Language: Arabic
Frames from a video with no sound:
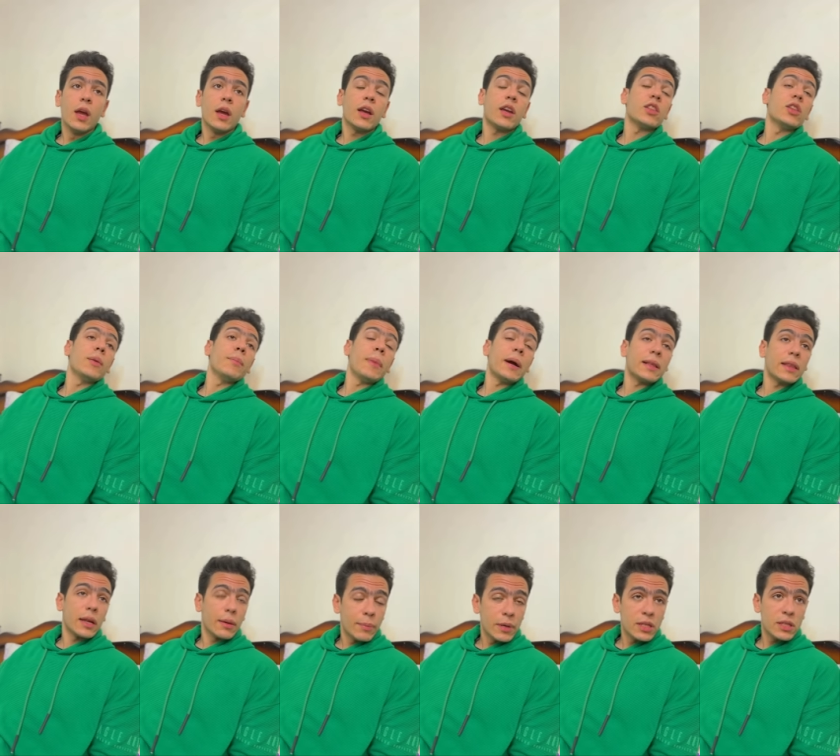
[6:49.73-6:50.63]
كده امك
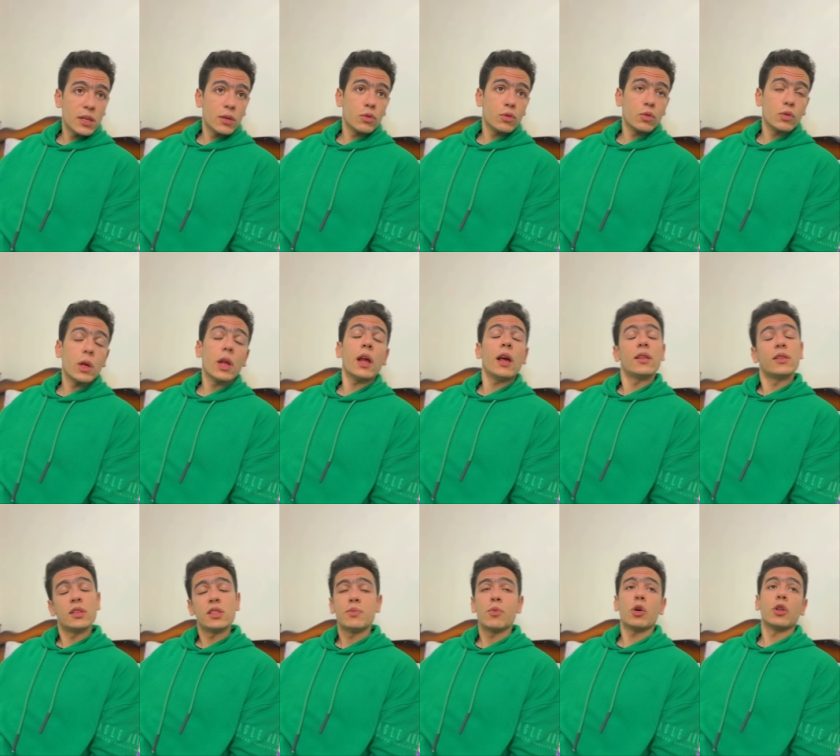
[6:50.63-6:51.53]
تربست وطلعت
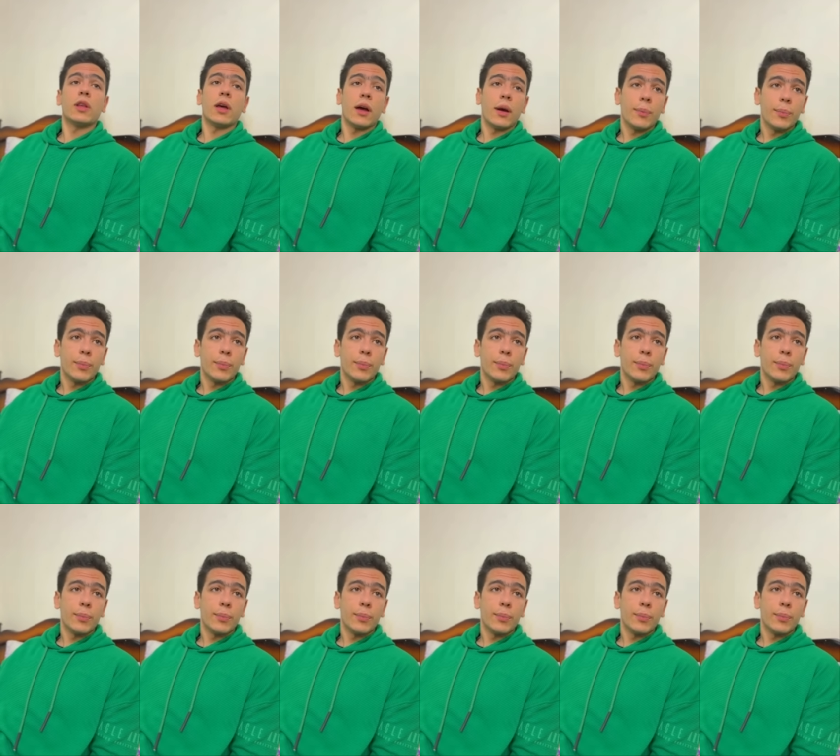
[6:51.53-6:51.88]
اسبوع دهب